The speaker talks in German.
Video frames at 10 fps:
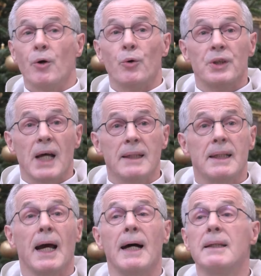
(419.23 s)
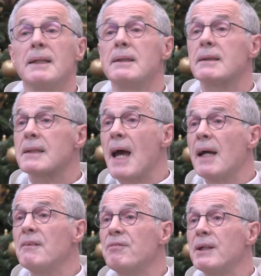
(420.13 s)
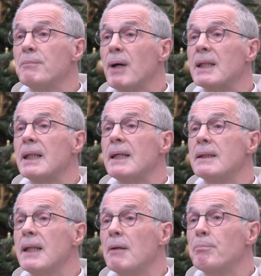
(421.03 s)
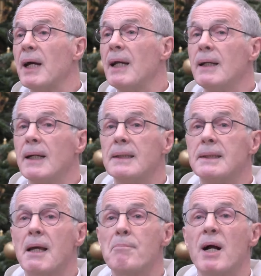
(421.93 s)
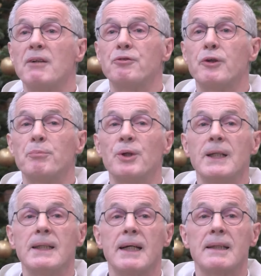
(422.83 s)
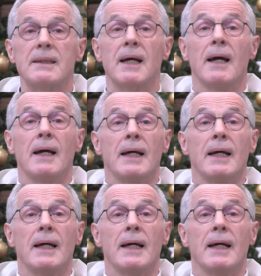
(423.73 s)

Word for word: Und dann kann es sein, wie Madeleine Delprel es einmal formuliert hat,